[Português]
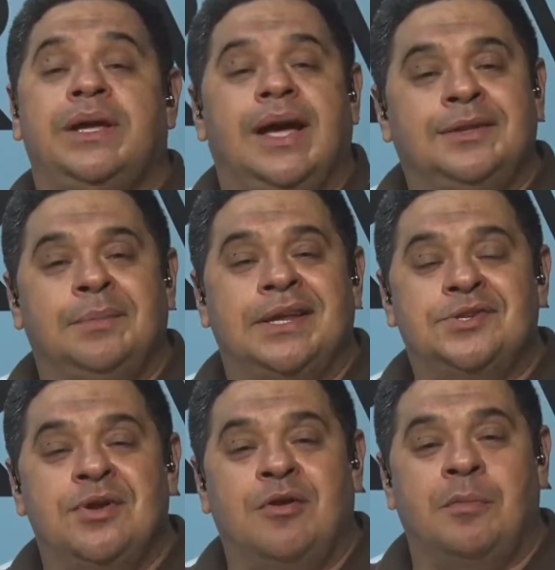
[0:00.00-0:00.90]
obrigado pela
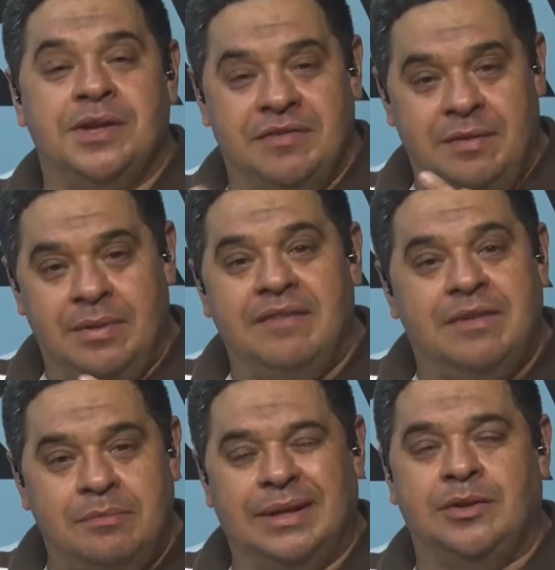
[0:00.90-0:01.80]
sua companhia. Vamos lá,
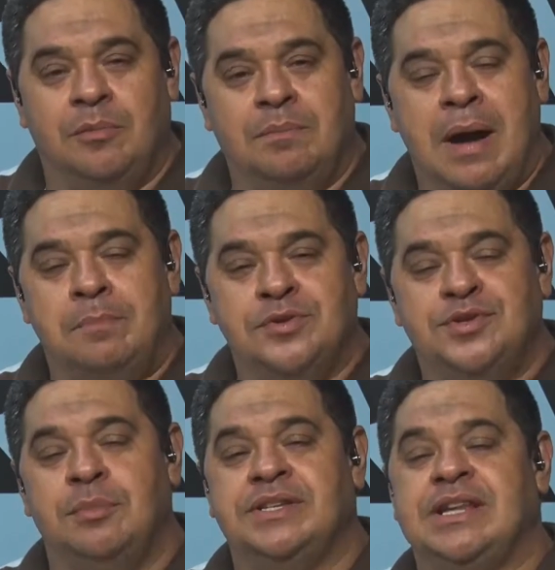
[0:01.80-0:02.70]
vamos bater um papo
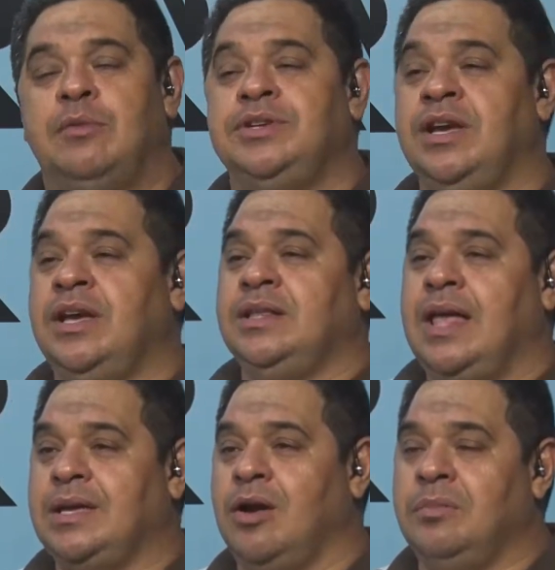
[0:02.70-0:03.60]
sobre saúde.
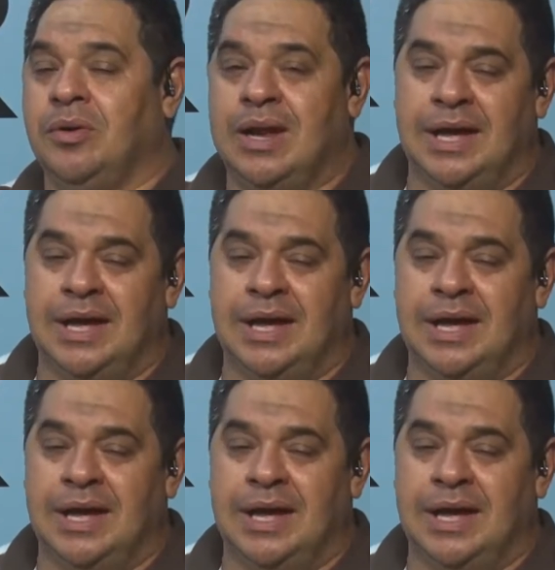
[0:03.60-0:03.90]
Está aqui ao meu